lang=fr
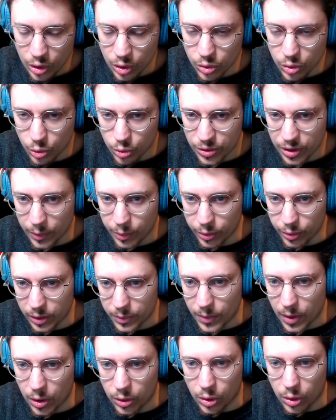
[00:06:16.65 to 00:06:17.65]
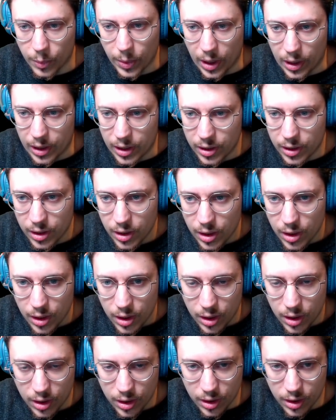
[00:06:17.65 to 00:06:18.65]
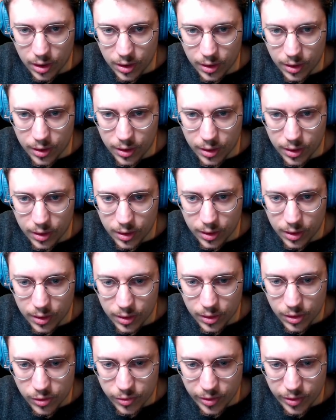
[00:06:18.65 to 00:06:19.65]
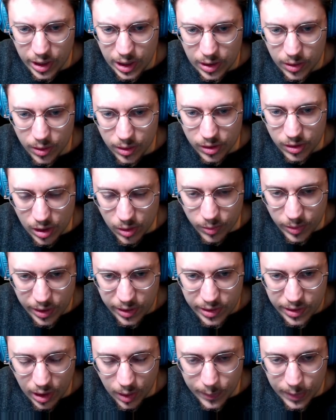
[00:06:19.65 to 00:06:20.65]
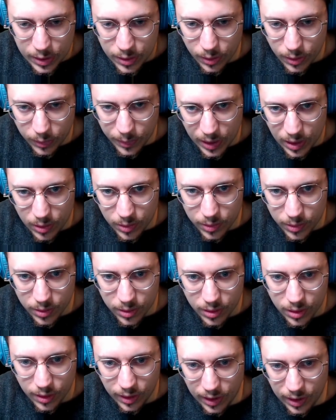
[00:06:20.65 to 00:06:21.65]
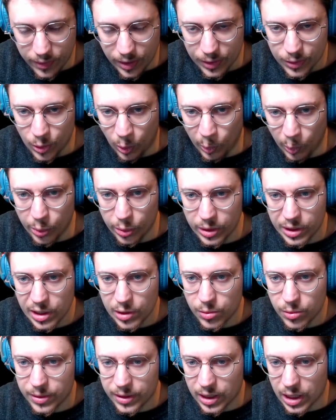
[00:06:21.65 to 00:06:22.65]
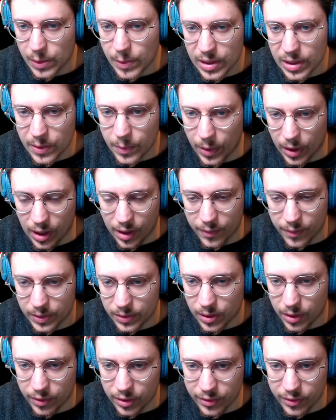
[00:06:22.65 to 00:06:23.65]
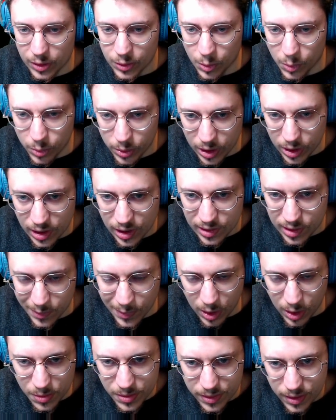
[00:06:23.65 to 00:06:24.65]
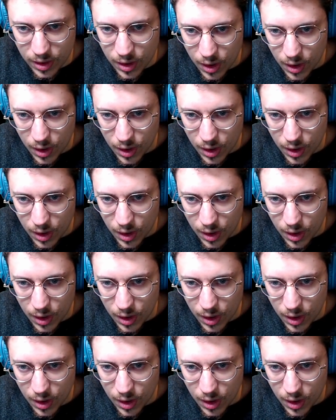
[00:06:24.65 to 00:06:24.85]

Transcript: Du coup, ça pourrait être marrant d'en parler. Euh, je voulais que j'avais oublié de dire à Baker de mettre la version buggée du skin, mais c'est pas grave parce qu'il y avait une version buggée qui était marrante.